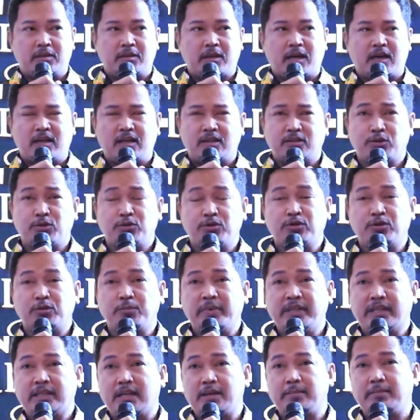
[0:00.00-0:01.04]
uh, soon to
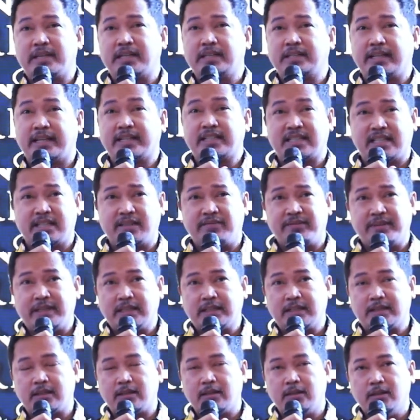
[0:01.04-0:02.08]
become an
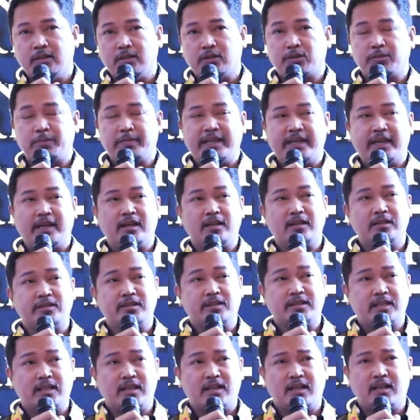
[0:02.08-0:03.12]
exhibit to be held
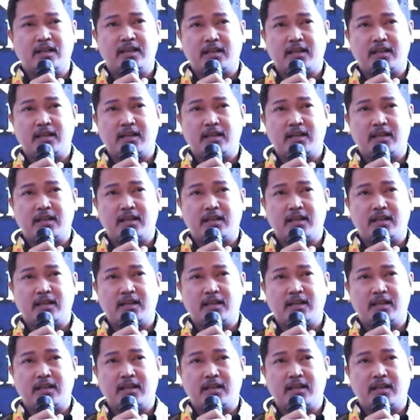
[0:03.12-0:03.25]
sa,